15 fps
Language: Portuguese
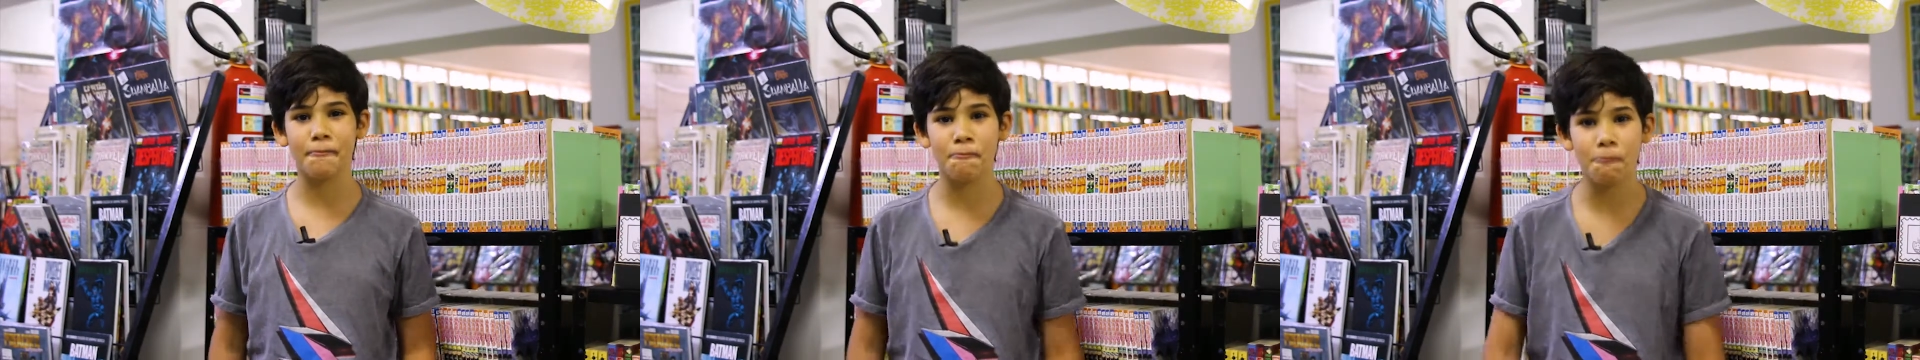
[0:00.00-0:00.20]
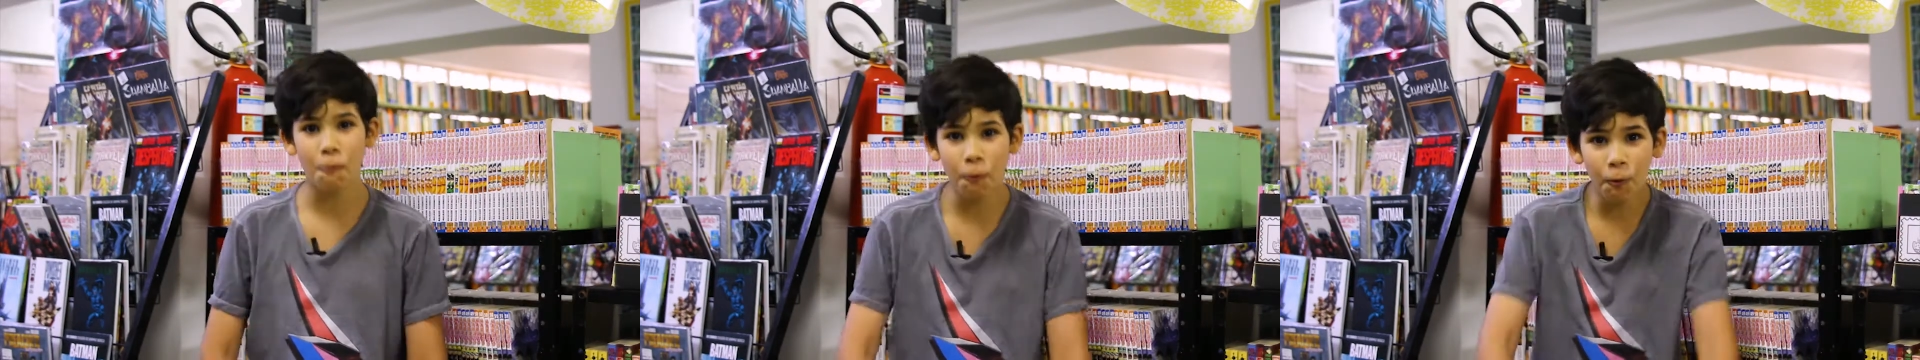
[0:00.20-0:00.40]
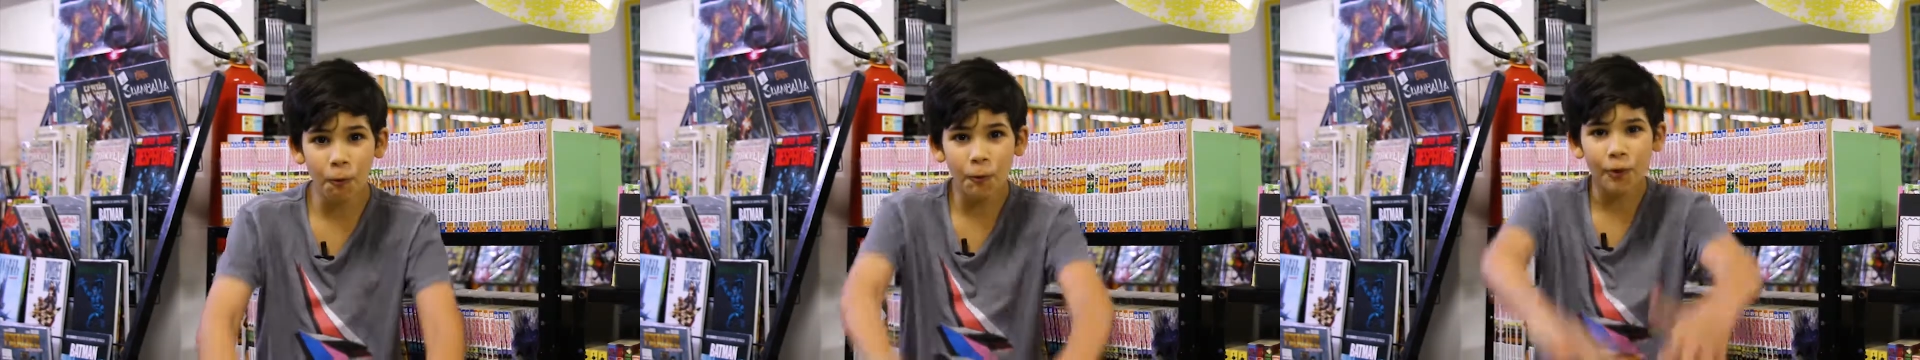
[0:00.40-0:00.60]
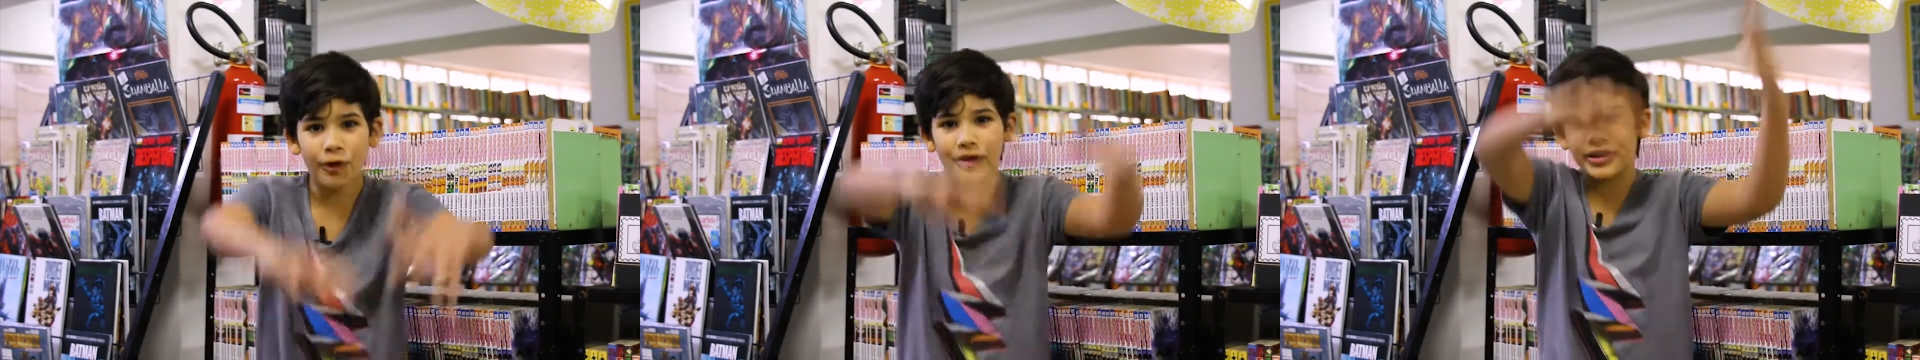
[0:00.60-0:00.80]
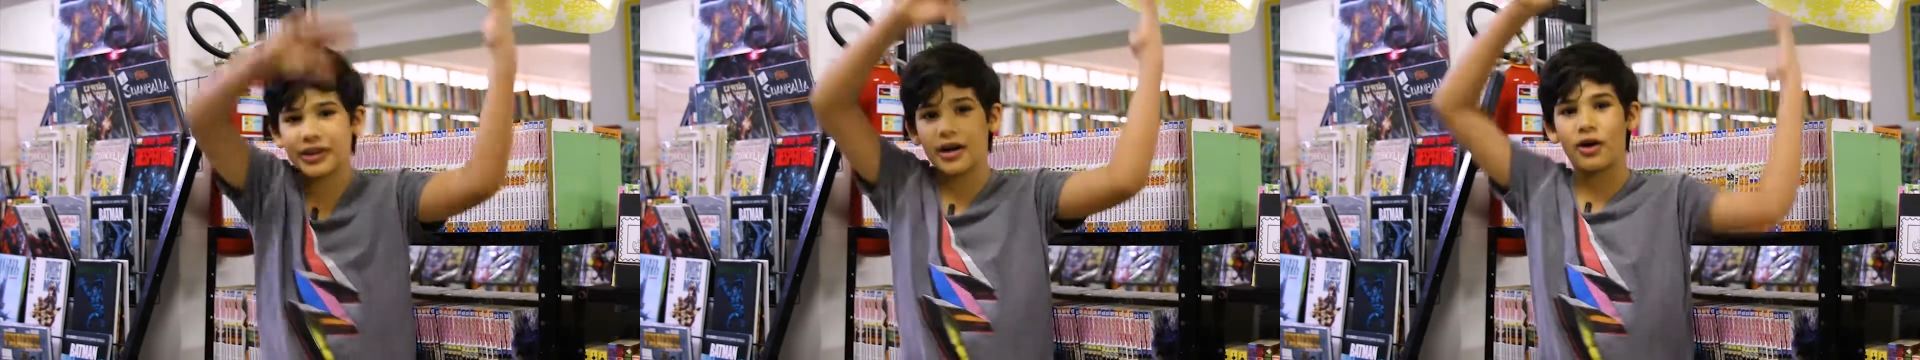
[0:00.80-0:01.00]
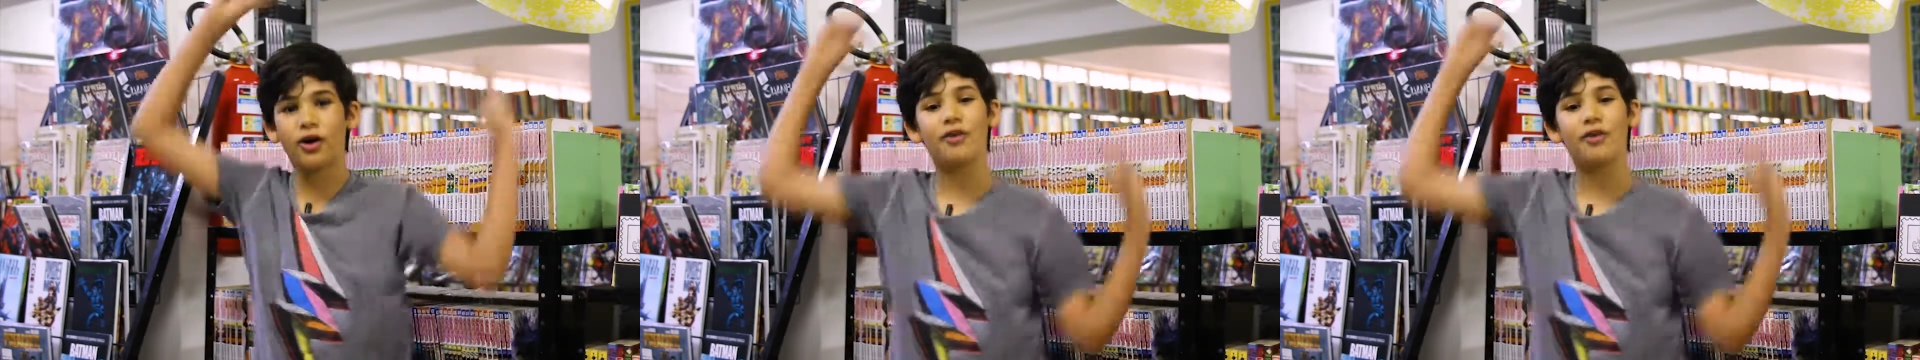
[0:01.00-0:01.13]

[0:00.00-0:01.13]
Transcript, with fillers: muitas